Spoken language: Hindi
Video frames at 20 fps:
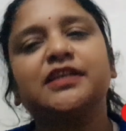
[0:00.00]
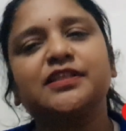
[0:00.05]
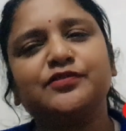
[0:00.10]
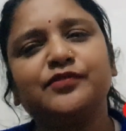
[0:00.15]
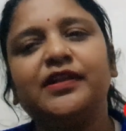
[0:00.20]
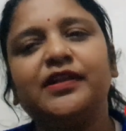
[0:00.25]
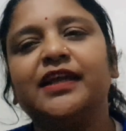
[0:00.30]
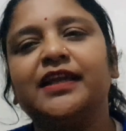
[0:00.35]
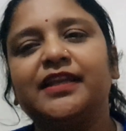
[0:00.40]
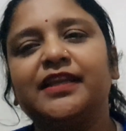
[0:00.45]

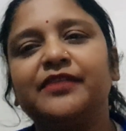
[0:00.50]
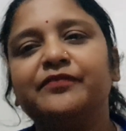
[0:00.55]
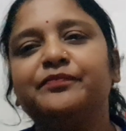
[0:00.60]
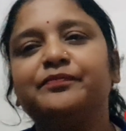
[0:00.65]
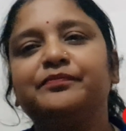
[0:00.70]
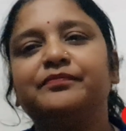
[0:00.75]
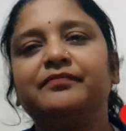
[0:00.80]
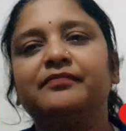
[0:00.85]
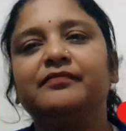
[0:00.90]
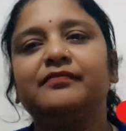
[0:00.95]
सेक्सुअल एक्टिव
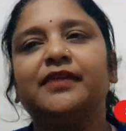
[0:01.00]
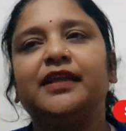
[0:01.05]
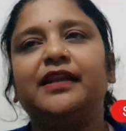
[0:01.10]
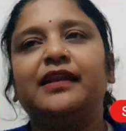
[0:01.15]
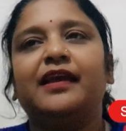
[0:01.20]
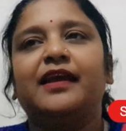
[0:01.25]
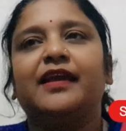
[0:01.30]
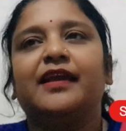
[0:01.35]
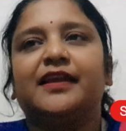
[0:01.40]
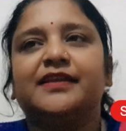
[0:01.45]

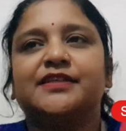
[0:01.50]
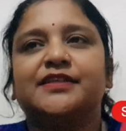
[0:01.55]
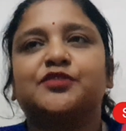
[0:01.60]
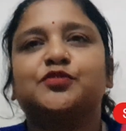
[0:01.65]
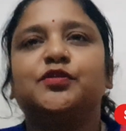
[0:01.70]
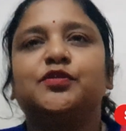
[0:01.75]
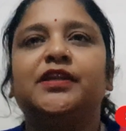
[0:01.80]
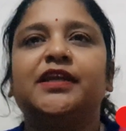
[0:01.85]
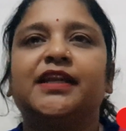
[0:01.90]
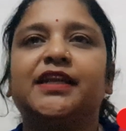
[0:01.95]
महिलाएं हैं
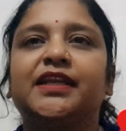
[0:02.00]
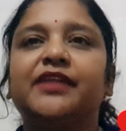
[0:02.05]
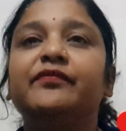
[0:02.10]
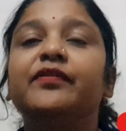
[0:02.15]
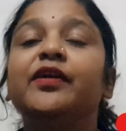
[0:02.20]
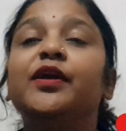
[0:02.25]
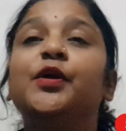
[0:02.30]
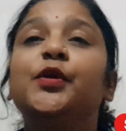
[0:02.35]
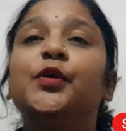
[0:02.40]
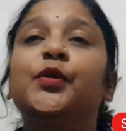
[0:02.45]
सेक्सुअली एक्टिव